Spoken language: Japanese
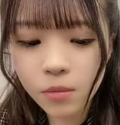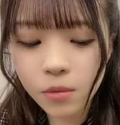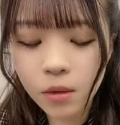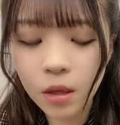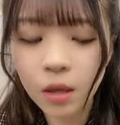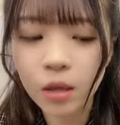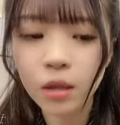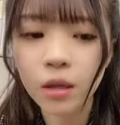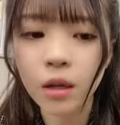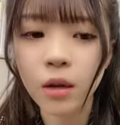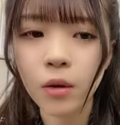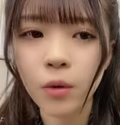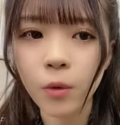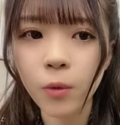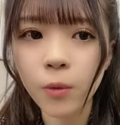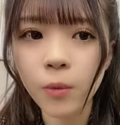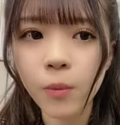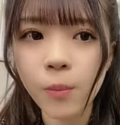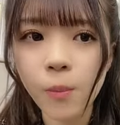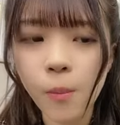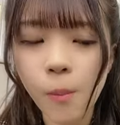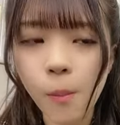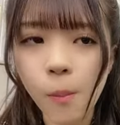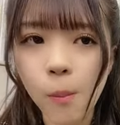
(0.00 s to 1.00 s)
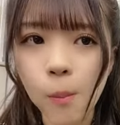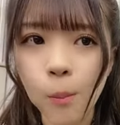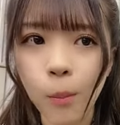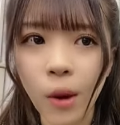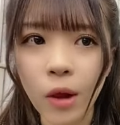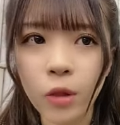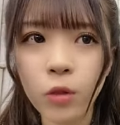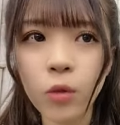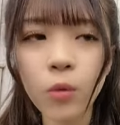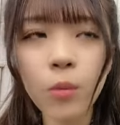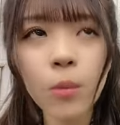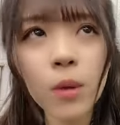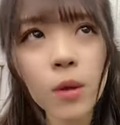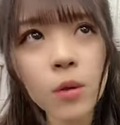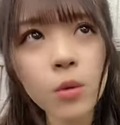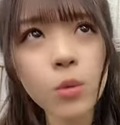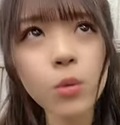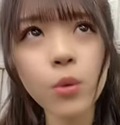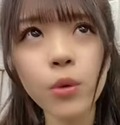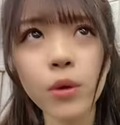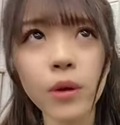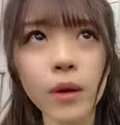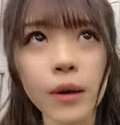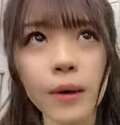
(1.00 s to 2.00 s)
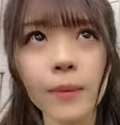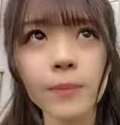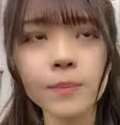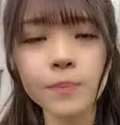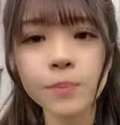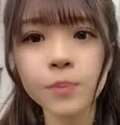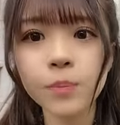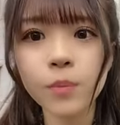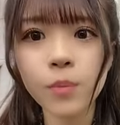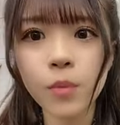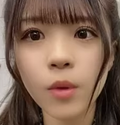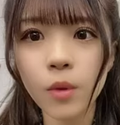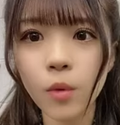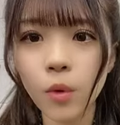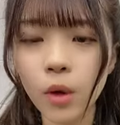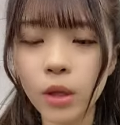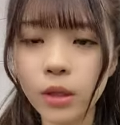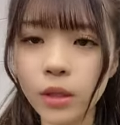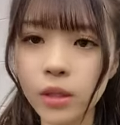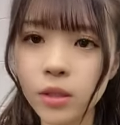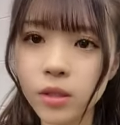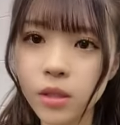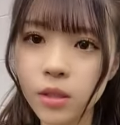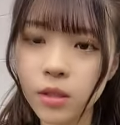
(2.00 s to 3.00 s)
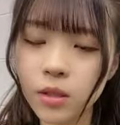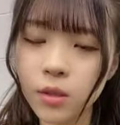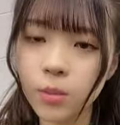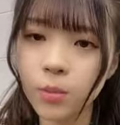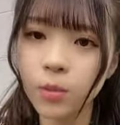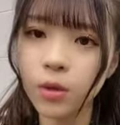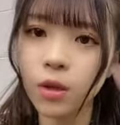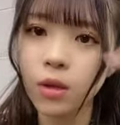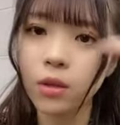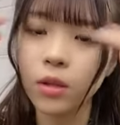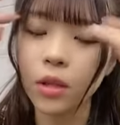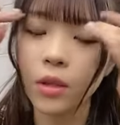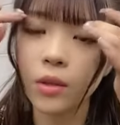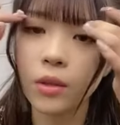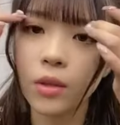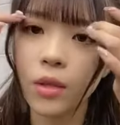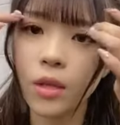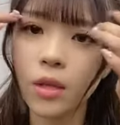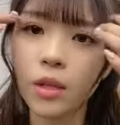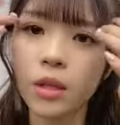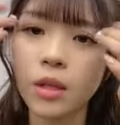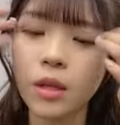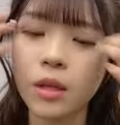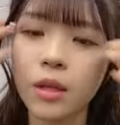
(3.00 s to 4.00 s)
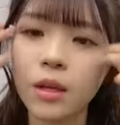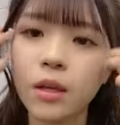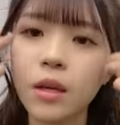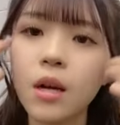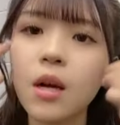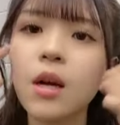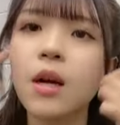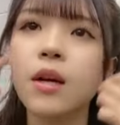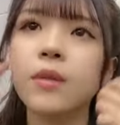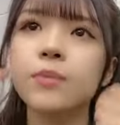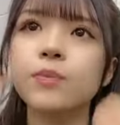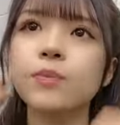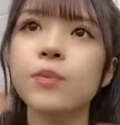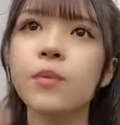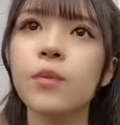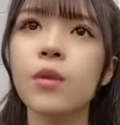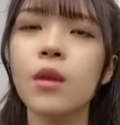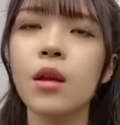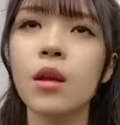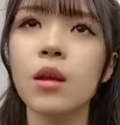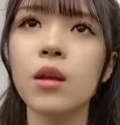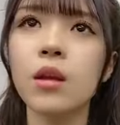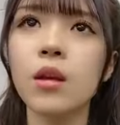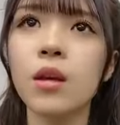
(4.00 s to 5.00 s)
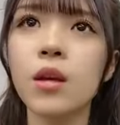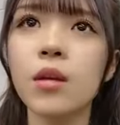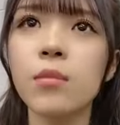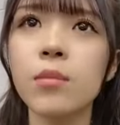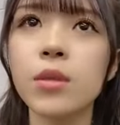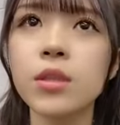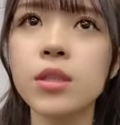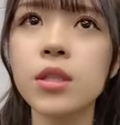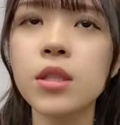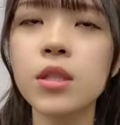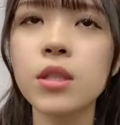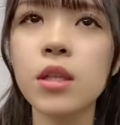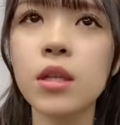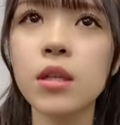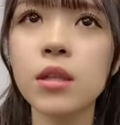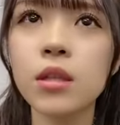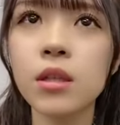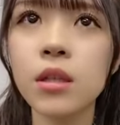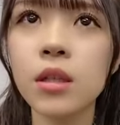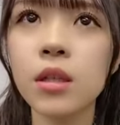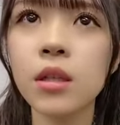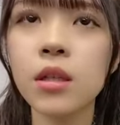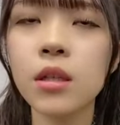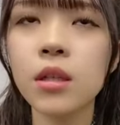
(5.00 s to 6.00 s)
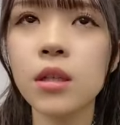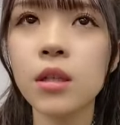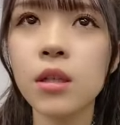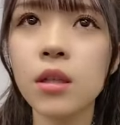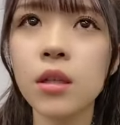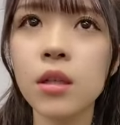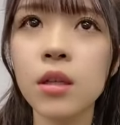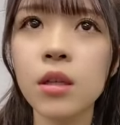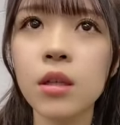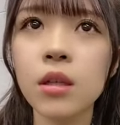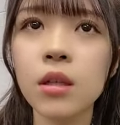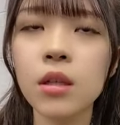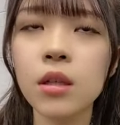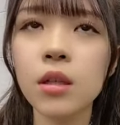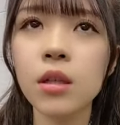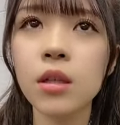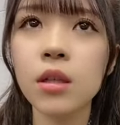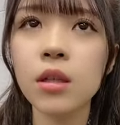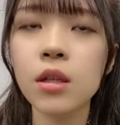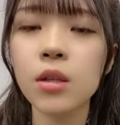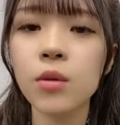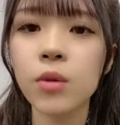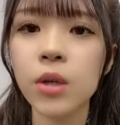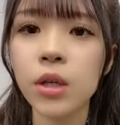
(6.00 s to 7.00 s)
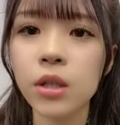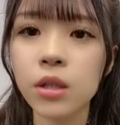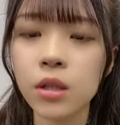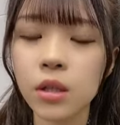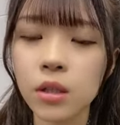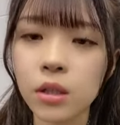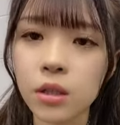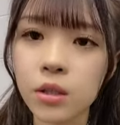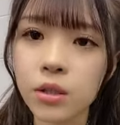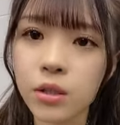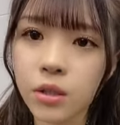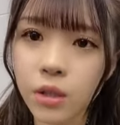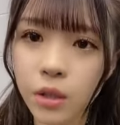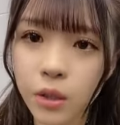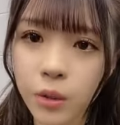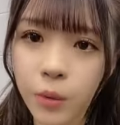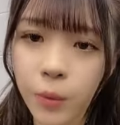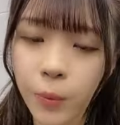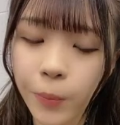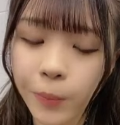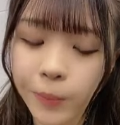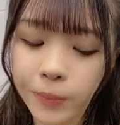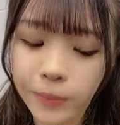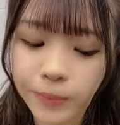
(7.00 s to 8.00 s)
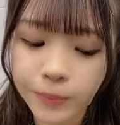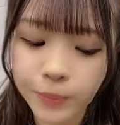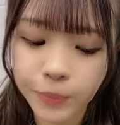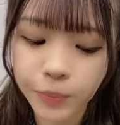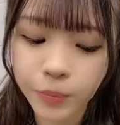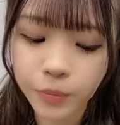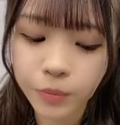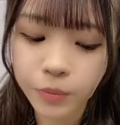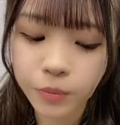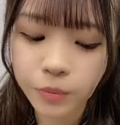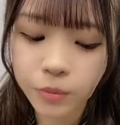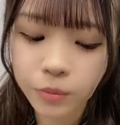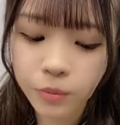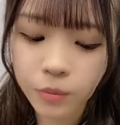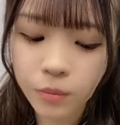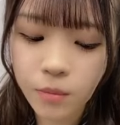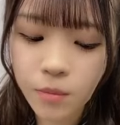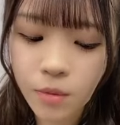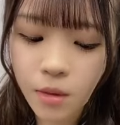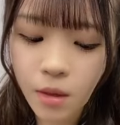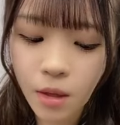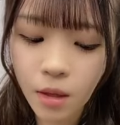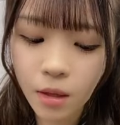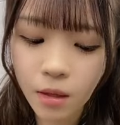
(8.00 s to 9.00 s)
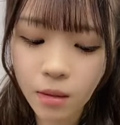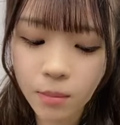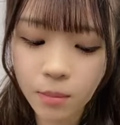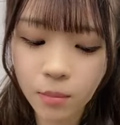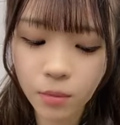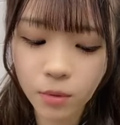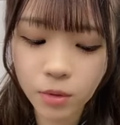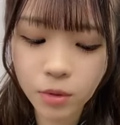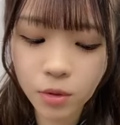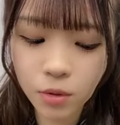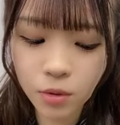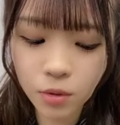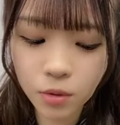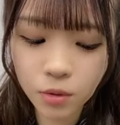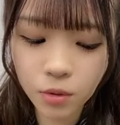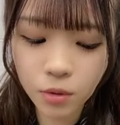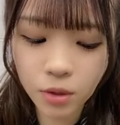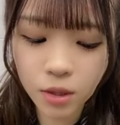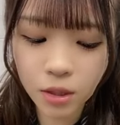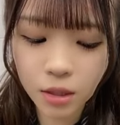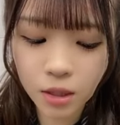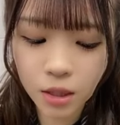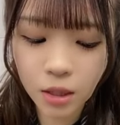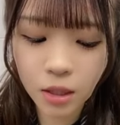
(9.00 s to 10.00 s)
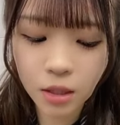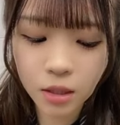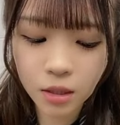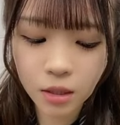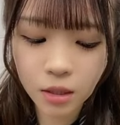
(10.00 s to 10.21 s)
何やろまとめるというかお話しさせてもらわないといけないから、まあ、事前に聞いてはいたんですけどもうその時にもう